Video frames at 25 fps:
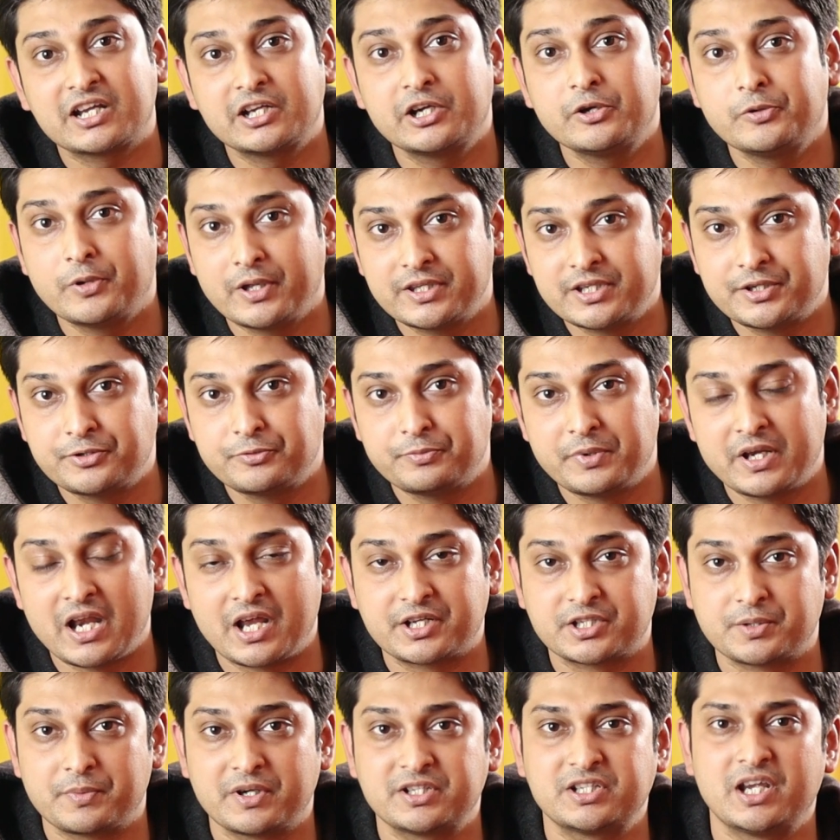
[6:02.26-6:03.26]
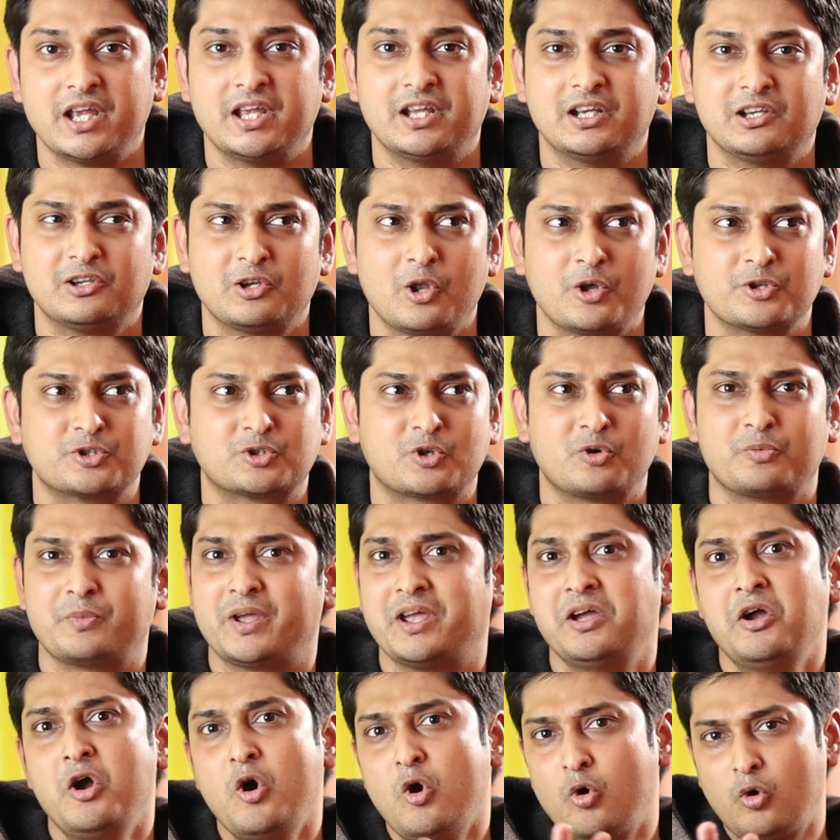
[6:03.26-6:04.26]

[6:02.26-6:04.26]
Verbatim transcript: আঠেরো হাজার রুপির আশেপাশে লঞ্চ করবে